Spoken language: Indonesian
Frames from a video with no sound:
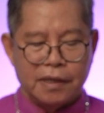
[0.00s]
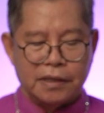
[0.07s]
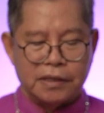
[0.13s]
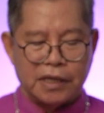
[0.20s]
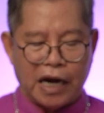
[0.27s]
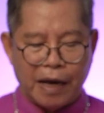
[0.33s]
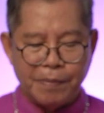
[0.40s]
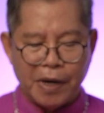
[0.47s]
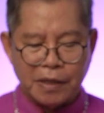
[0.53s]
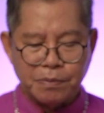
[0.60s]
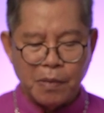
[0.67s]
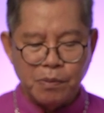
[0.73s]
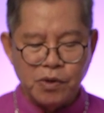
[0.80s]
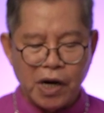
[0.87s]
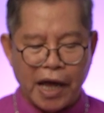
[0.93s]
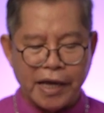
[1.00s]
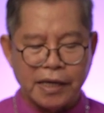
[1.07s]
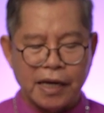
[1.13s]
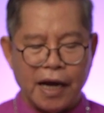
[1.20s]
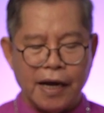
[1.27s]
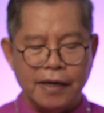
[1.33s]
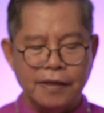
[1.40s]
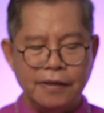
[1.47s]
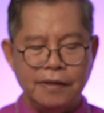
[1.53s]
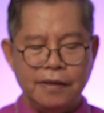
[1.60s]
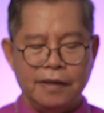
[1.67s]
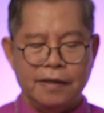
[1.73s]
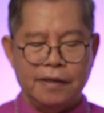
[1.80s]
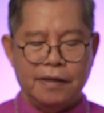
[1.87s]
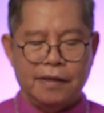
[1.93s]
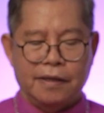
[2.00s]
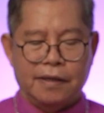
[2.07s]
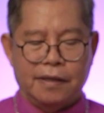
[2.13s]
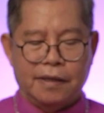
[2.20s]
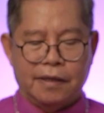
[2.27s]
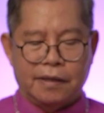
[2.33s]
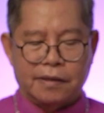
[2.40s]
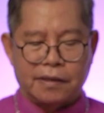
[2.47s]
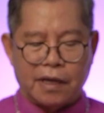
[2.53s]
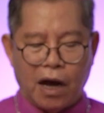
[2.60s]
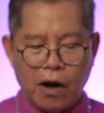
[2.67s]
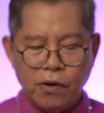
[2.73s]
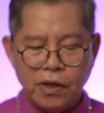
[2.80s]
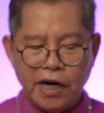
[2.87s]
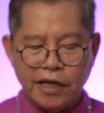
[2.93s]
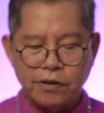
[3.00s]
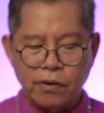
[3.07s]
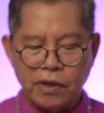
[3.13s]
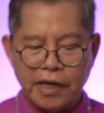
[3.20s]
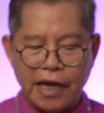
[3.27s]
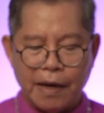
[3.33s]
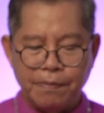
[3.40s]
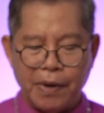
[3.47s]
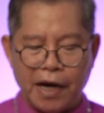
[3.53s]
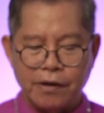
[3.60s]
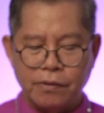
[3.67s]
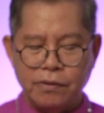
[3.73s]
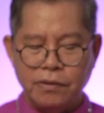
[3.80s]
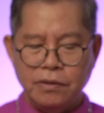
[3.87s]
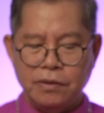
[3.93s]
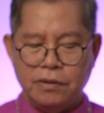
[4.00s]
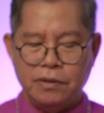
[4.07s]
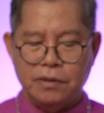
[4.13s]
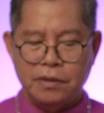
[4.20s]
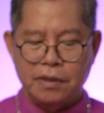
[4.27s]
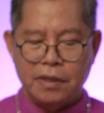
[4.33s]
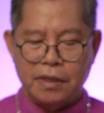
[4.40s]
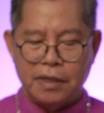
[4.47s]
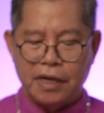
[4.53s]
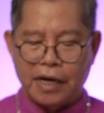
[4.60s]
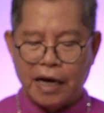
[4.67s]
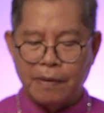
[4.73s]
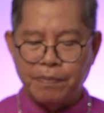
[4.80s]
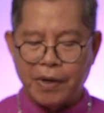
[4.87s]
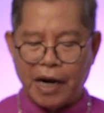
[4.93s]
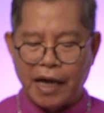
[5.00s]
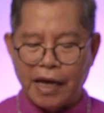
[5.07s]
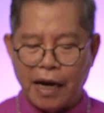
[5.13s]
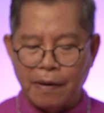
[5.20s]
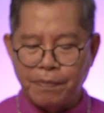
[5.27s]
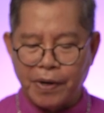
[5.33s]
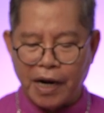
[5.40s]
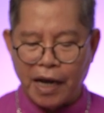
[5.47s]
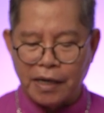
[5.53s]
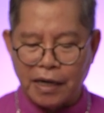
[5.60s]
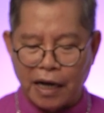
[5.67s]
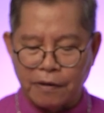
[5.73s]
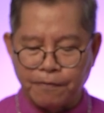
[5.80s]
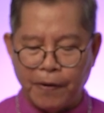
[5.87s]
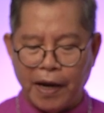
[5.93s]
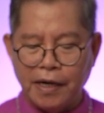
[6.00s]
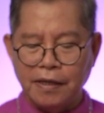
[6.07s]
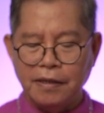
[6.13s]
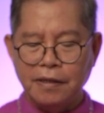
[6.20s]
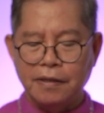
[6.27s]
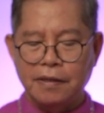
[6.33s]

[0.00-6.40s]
selamat memulaikan tahun liturgi yang baru dengan perayaan-perayaan Advent